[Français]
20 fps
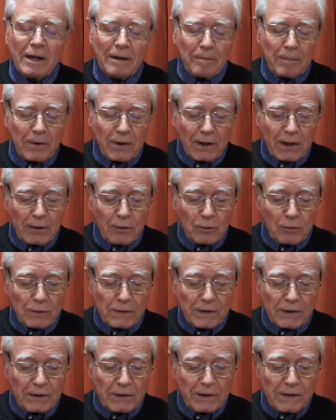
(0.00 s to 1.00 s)
les pieds de
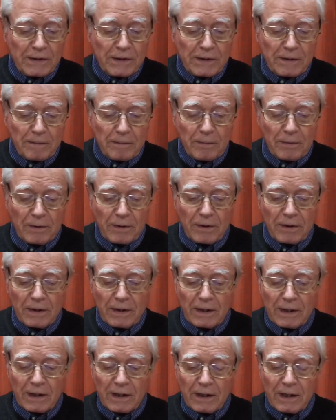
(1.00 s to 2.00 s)
ses disciples,
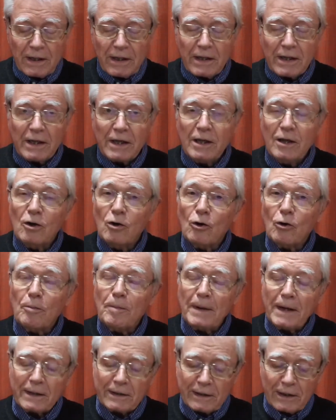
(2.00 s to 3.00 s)
il
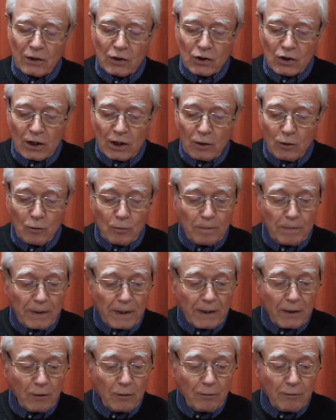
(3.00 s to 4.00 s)
leur partagea le
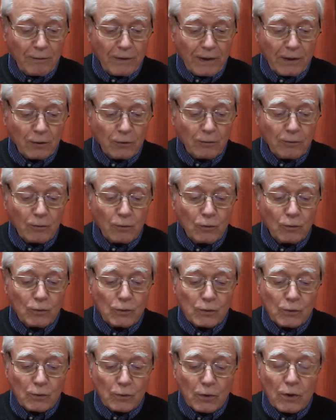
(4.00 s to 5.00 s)
pain et le vin,
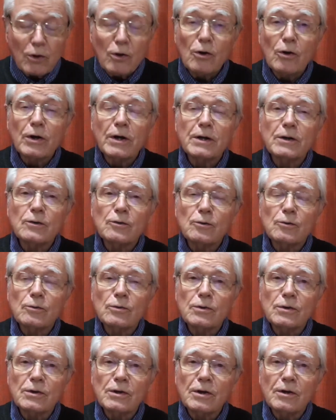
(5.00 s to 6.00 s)
devenus son corps et son
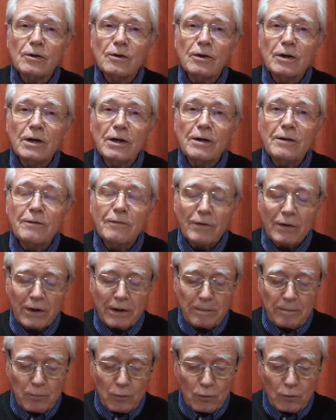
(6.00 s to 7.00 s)
sang
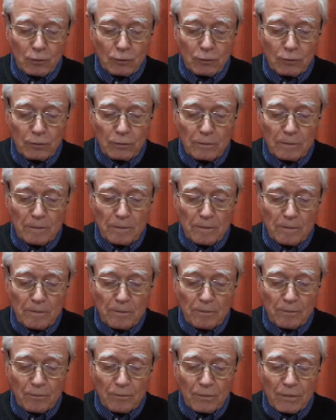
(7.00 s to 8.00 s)
livrés pour nous.
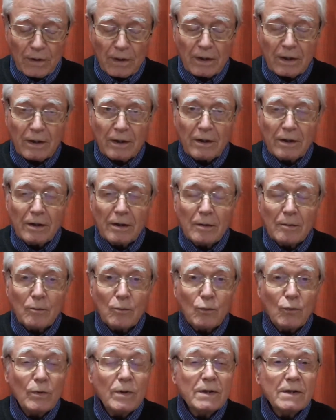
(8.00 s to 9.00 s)

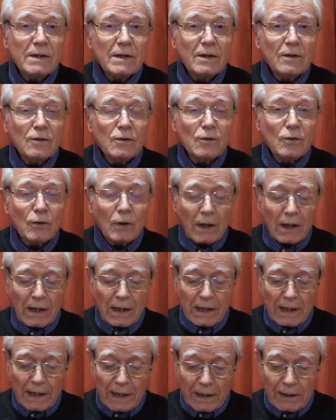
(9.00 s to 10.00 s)
Puis il
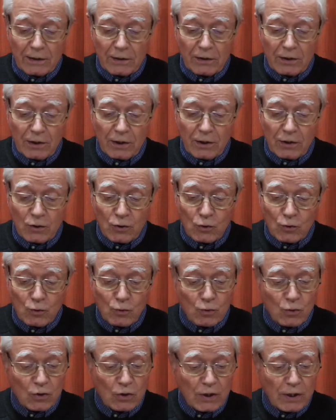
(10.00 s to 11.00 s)
sera arrêté,
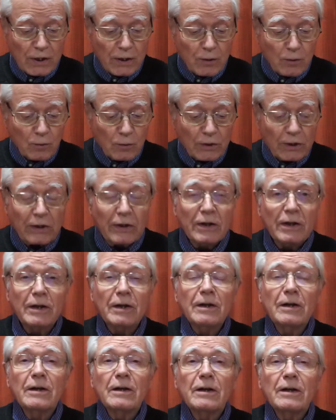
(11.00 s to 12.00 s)
jugé, condamné.
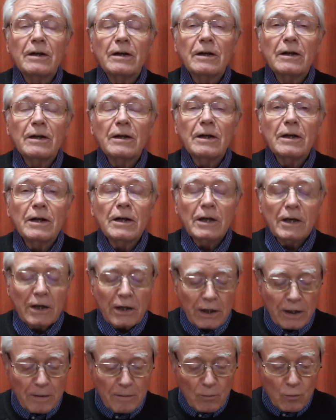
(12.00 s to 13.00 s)

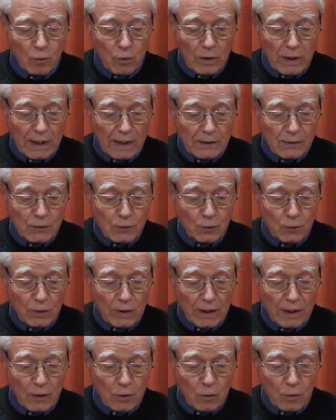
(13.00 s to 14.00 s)
Il mourra sur
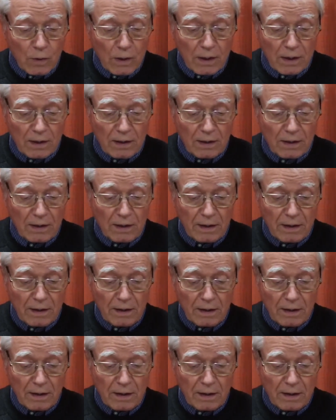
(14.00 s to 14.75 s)
la croix,